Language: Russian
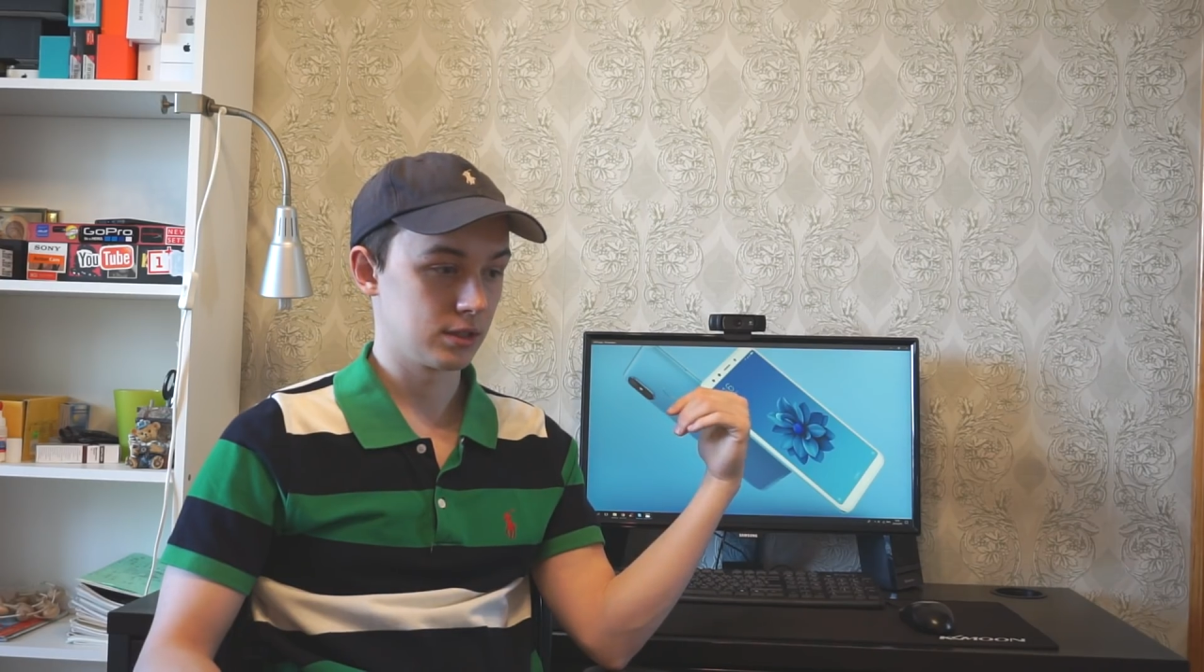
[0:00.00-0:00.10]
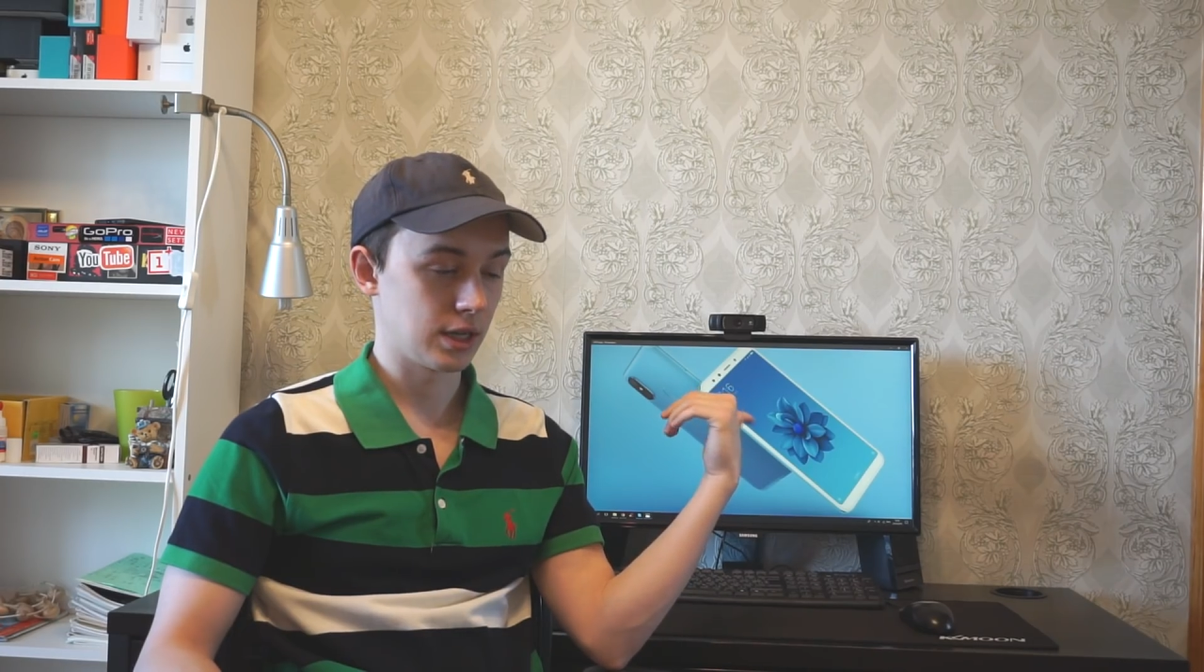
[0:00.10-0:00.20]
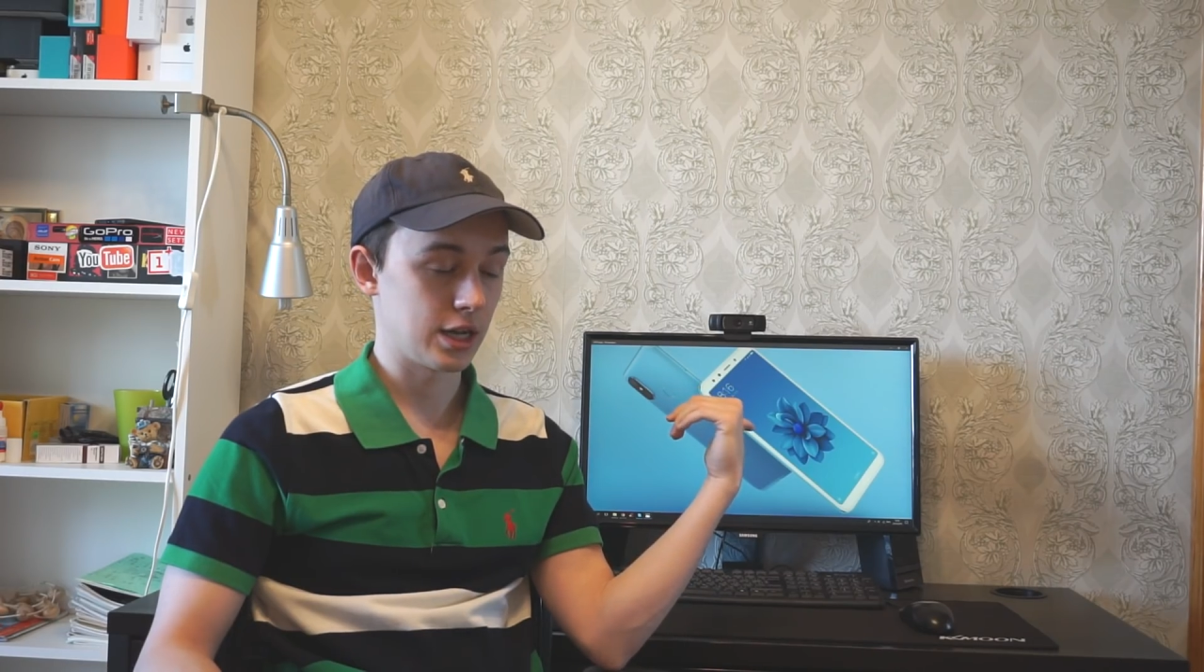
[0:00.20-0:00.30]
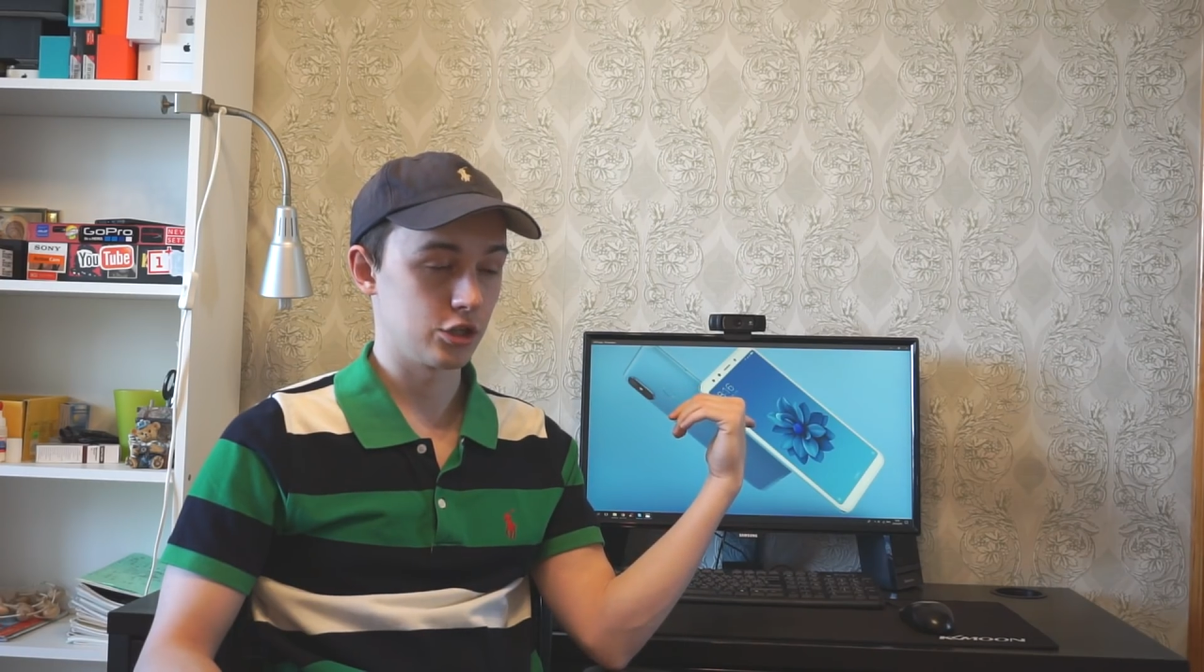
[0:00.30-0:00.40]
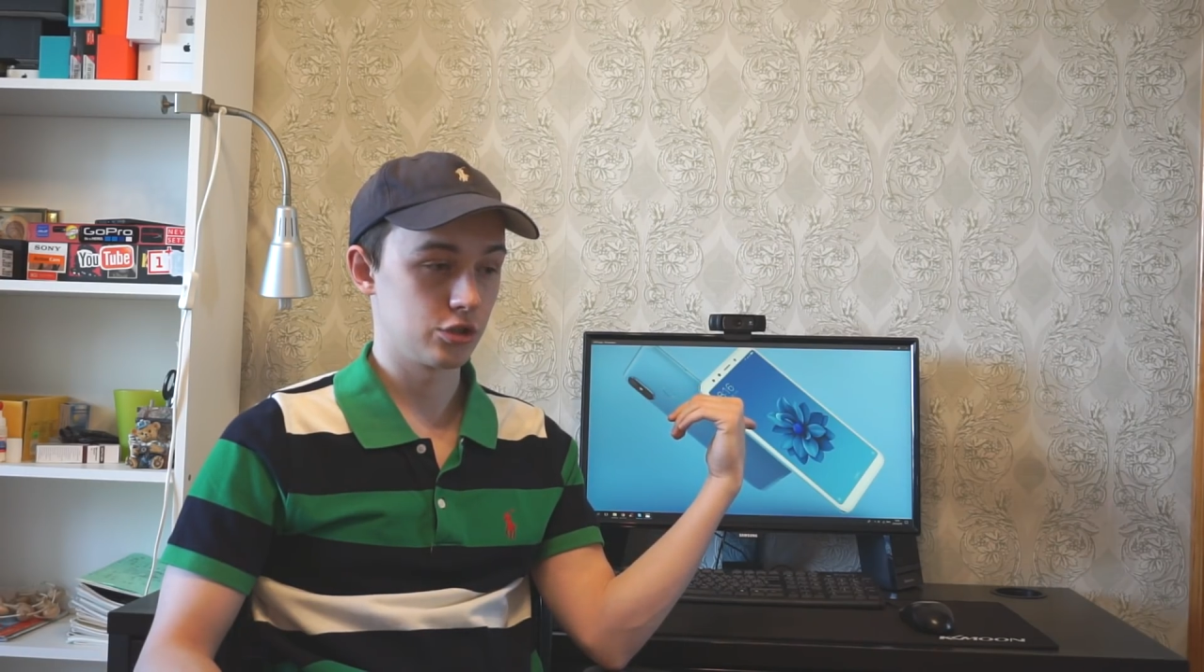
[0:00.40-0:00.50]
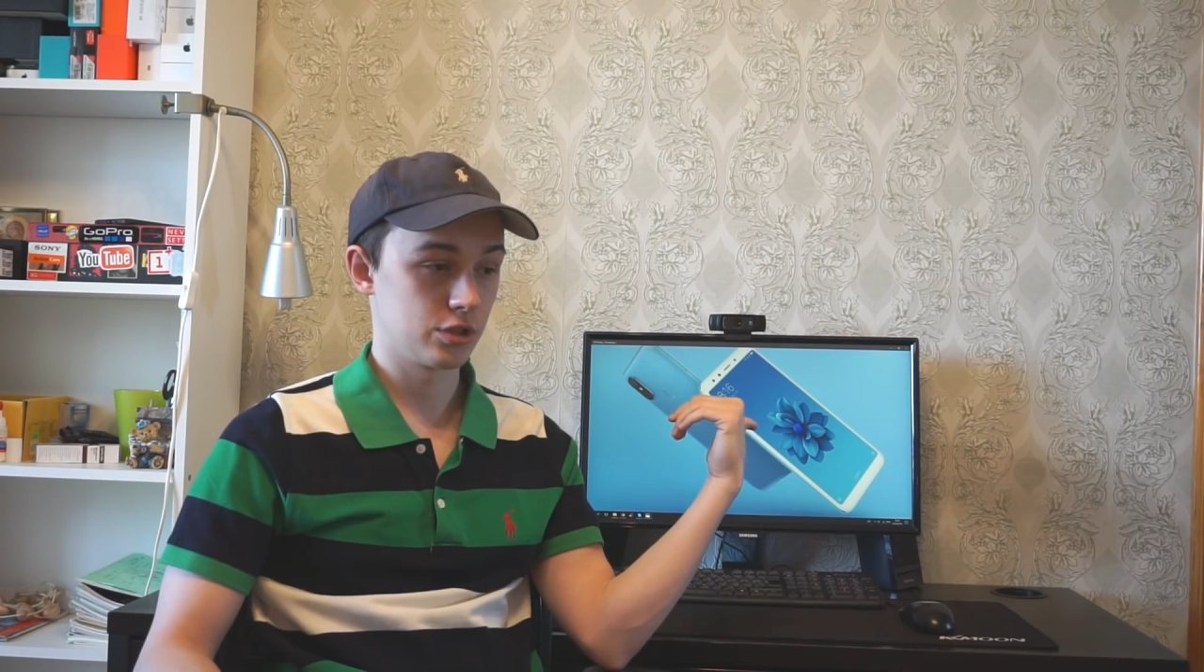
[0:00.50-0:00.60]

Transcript: такая